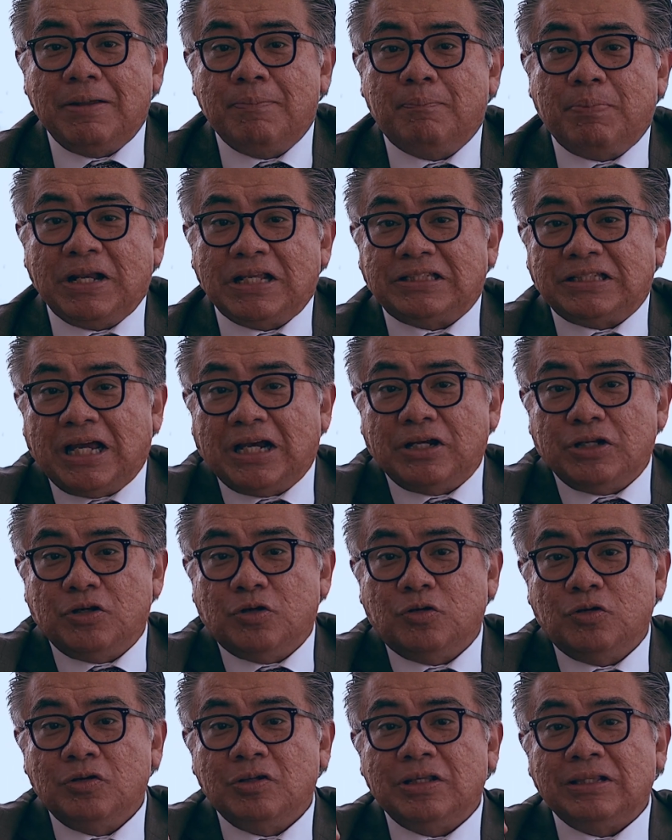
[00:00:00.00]

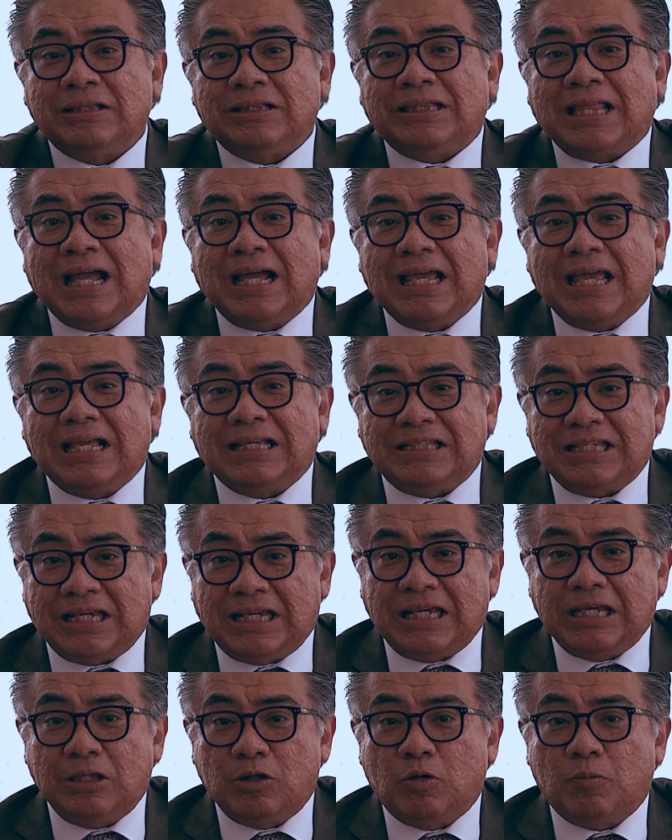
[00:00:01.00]
empresario tan
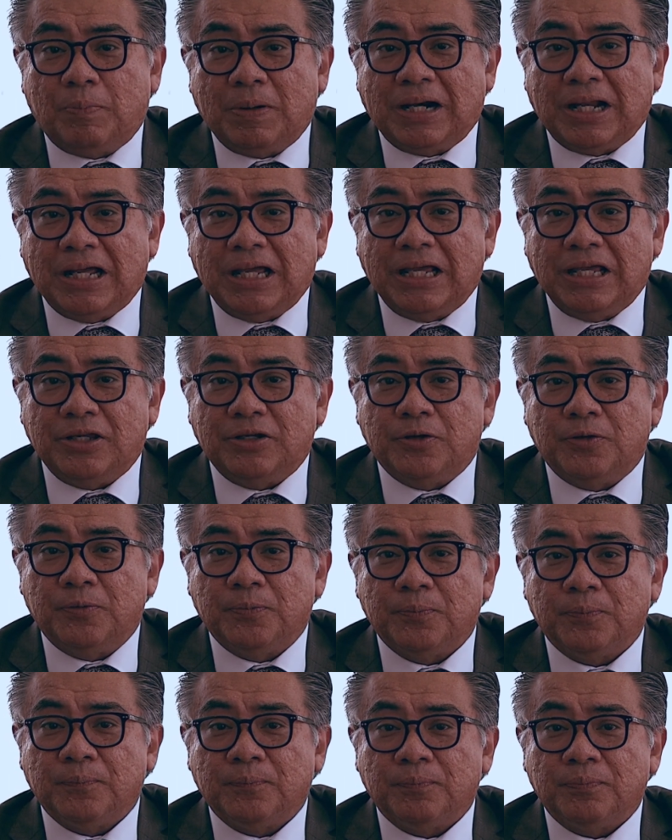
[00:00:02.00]
exigido para ello.
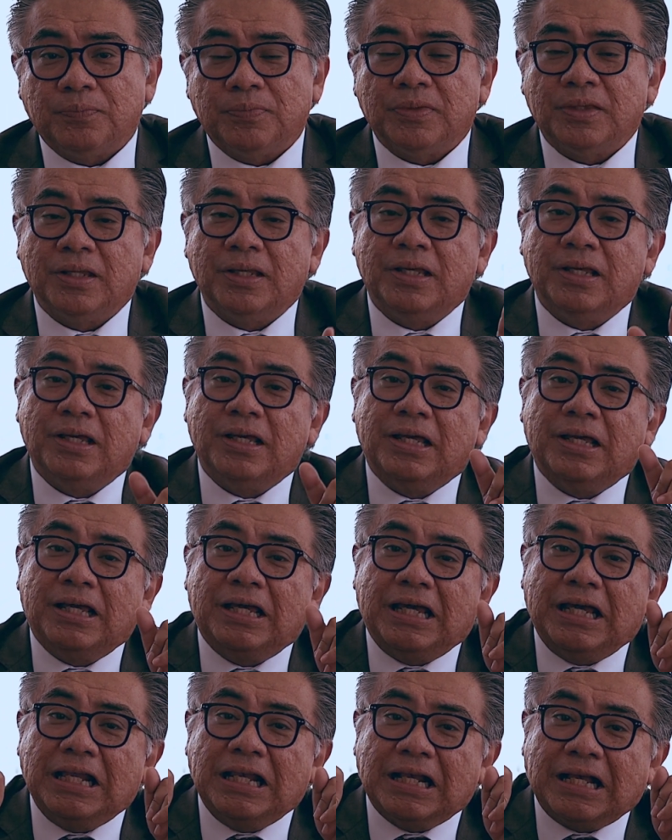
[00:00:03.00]

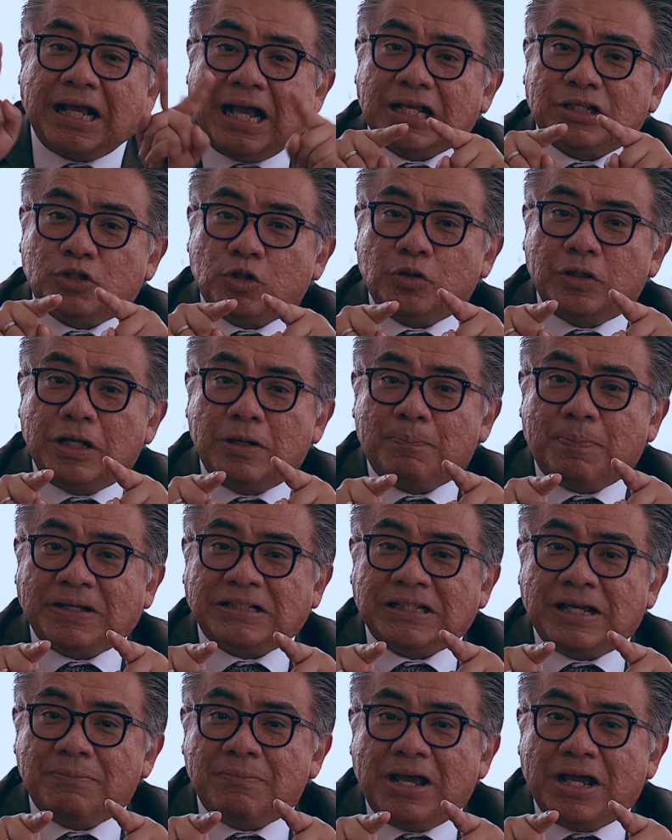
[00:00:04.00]
El caso del
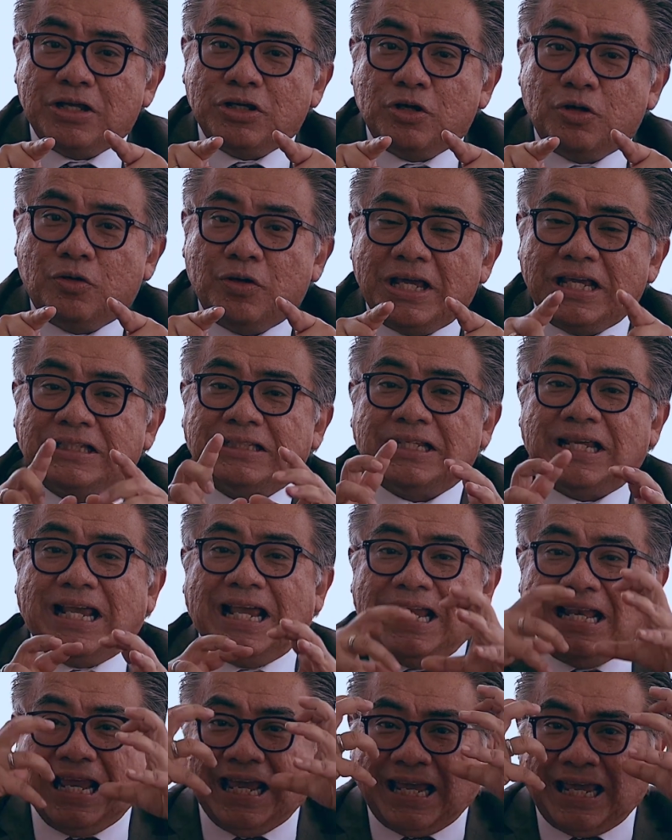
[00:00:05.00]
Pasamayo es
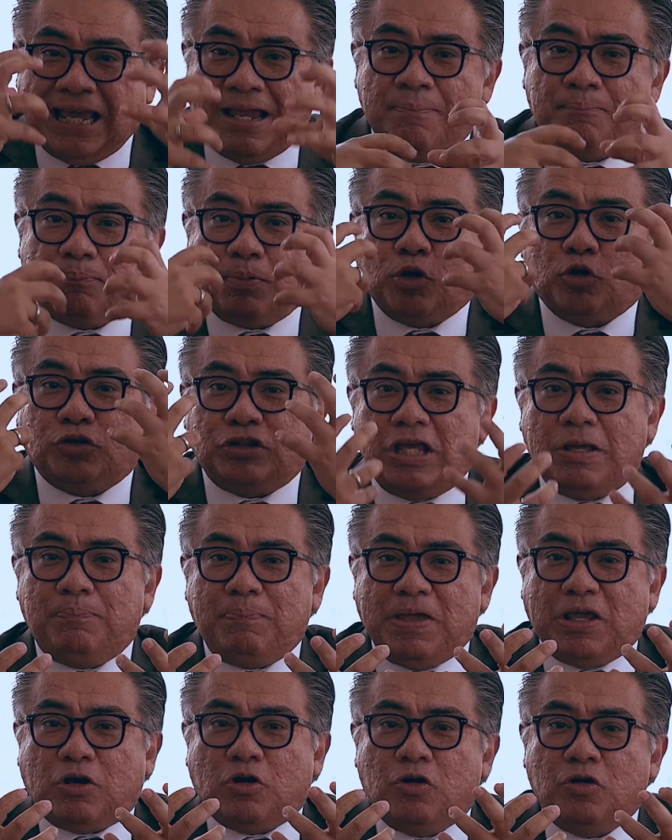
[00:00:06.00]
el ejemplo
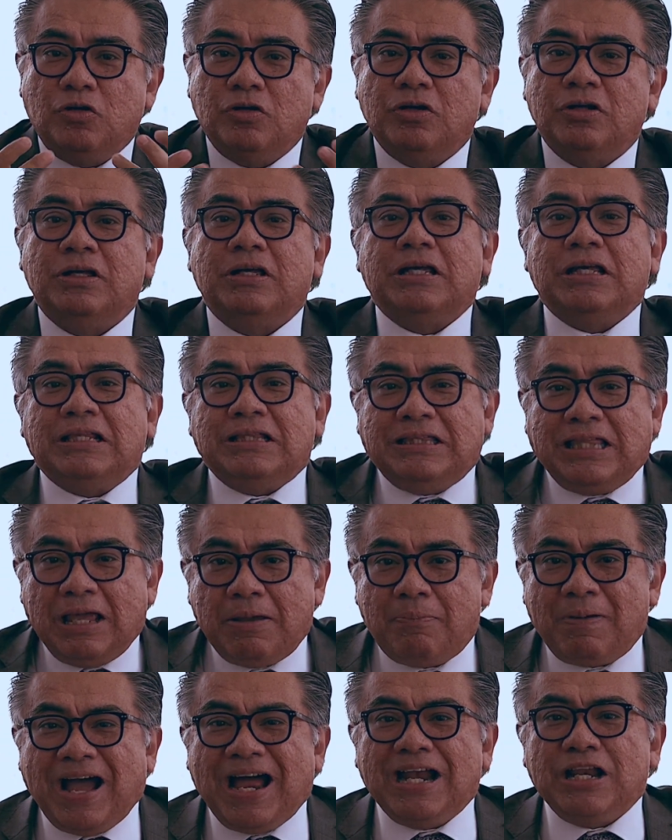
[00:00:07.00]
típico de
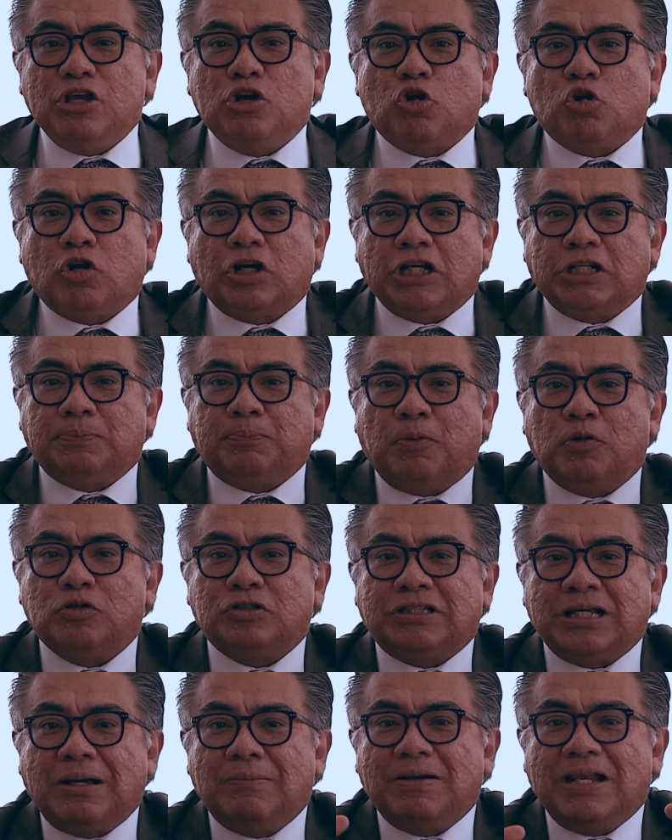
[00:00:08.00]
varios
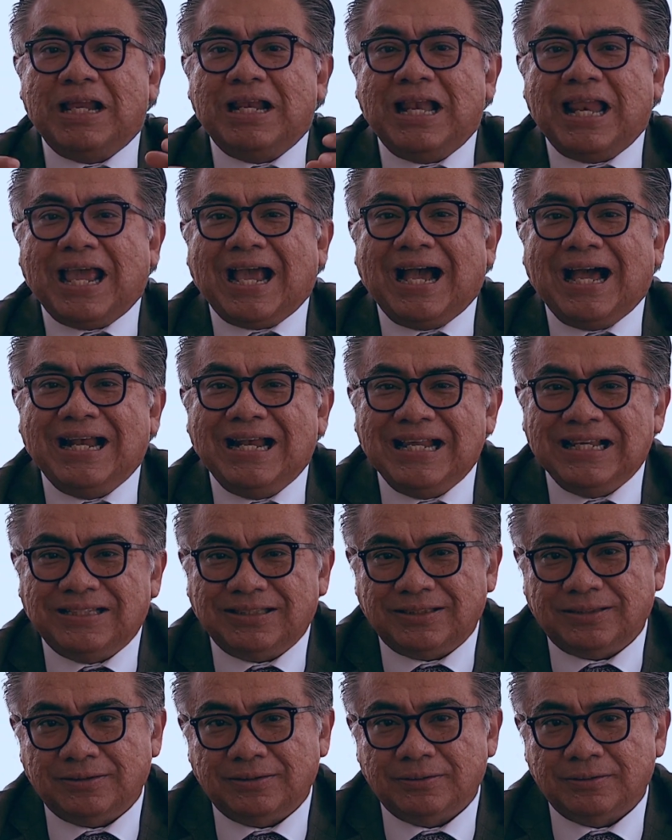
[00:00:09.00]
responsables
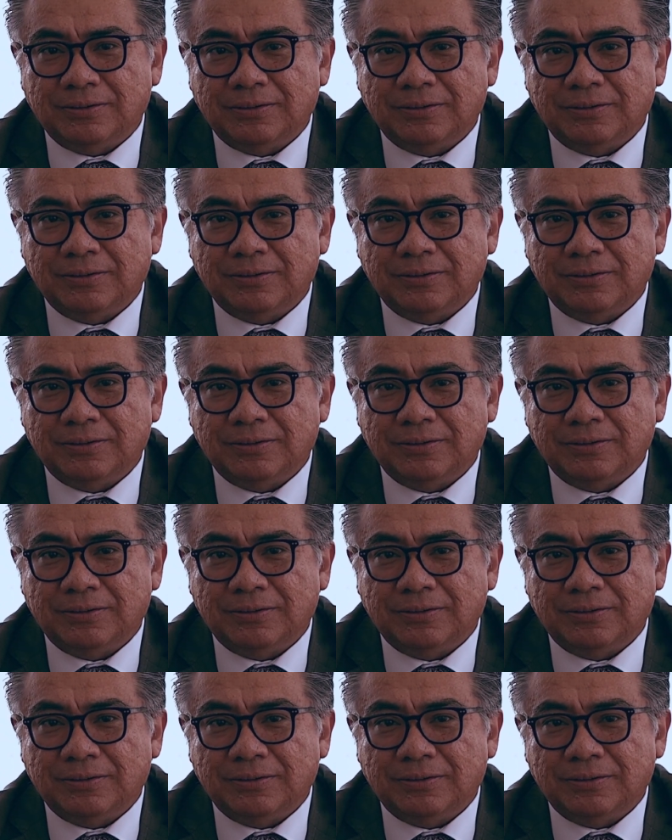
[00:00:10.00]
legales,